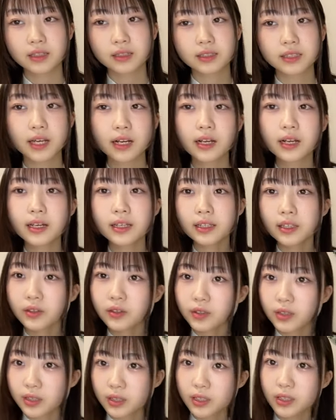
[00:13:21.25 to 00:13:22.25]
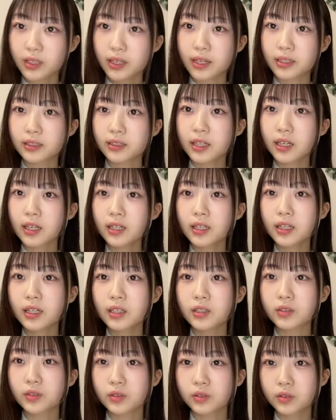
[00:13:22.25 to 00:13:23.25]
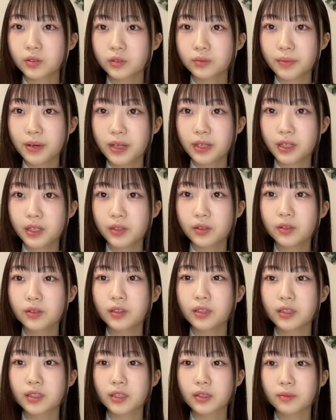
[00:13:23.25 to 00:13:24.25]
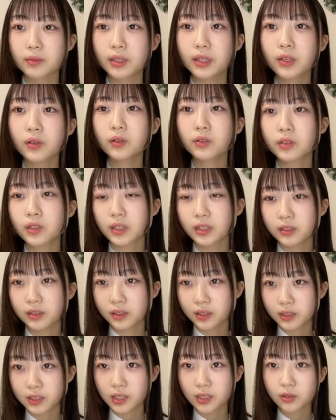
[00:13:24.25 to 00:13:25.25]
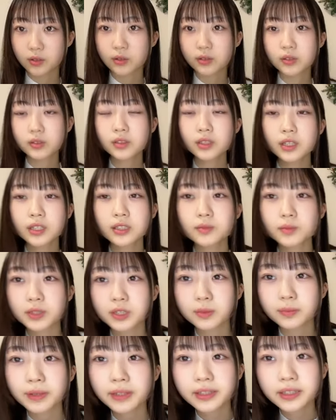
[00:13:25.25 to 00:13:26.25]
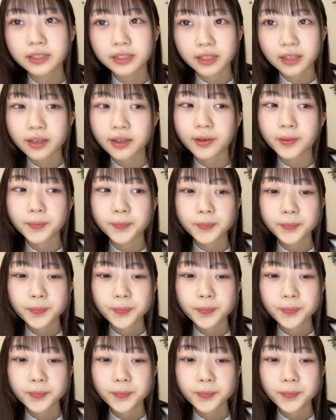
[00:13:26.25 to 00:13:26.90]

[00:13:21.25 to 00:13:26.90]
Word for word: 堺行った時に SK 劇場の前に行くんです行ったことがあるんですけどその時いつも閉まってて